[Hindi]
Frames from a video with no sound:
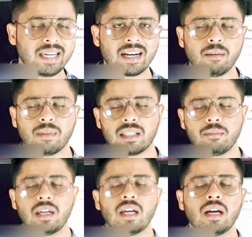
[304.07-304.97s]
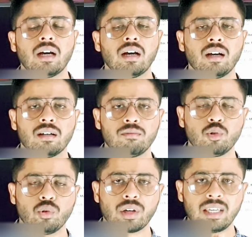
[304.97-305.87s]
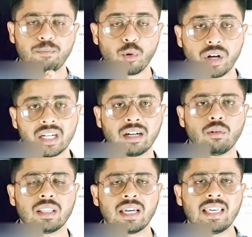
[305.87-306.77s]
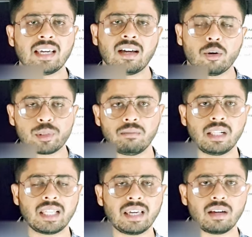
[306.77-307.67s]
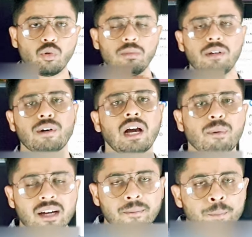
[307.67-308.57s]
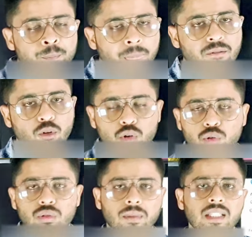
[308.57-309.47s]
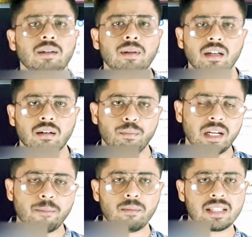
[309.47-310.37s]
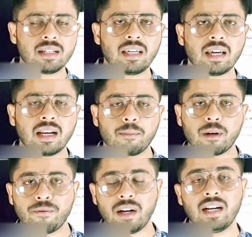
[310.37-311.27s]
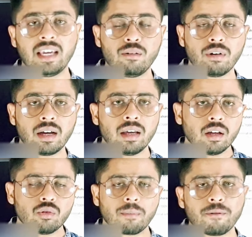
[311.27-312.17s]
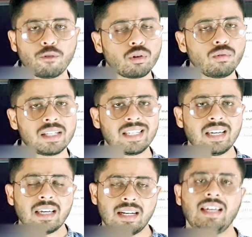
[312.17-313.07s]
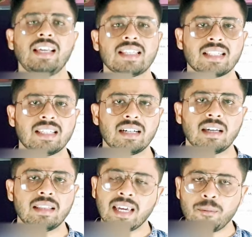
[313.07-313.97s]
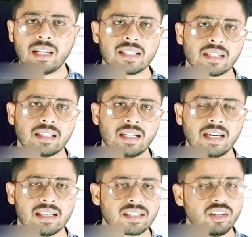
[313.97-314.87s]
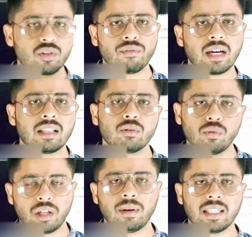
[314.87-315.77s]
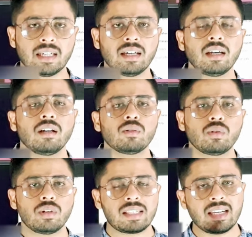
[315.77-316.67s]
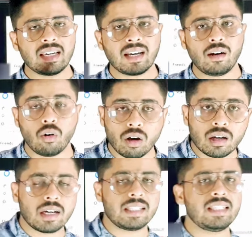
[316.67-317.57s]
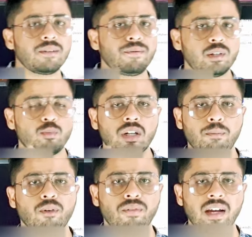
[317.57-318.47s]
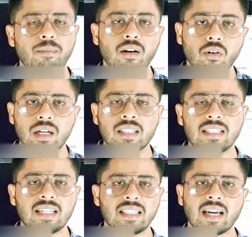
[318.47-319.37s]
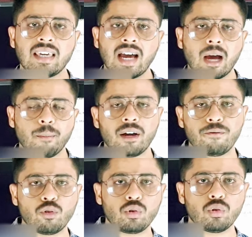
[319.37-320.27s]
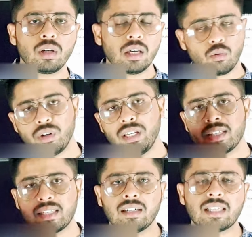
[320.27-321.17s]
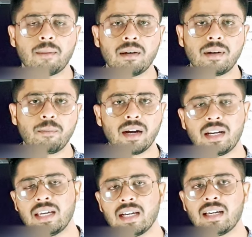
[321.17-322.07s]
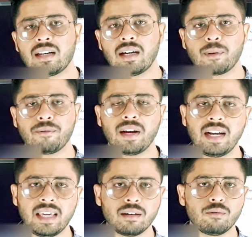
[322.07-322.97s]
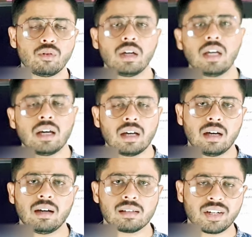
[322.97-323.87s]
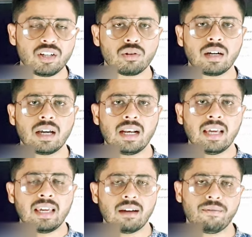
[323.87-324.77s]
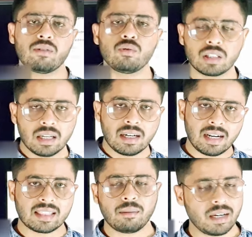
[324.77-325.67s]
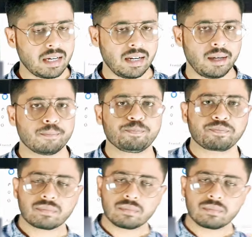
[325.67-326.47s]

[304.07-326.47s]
सील करना है मतलब जो कि प्रोटेक्टेड होता है दिखेगा ऑप्शन मिलता है कि कोई भी आपका फ़ोटो मतलब बिना परमिशन के अगर आपका फ्रेंड नहीं हुआ तो आपका फ़ोटो वहाँ से नहीं ले सकता देख भी नहीं सकता ठीक है स्क्रीनशॉट वगैरह तो दूर की बात है तो इस तरीके का लॉक कर दीजिए फेसबुक का प्रोफाइल में लॉक कर दीजिए ताकि आपका फ़ोटो कोई सामने वाला पार्टी अगर आपका फ्रेंड नहीं है वो स्क्रीनशॉट ना ले या फिर कुछ गलत काम ना करे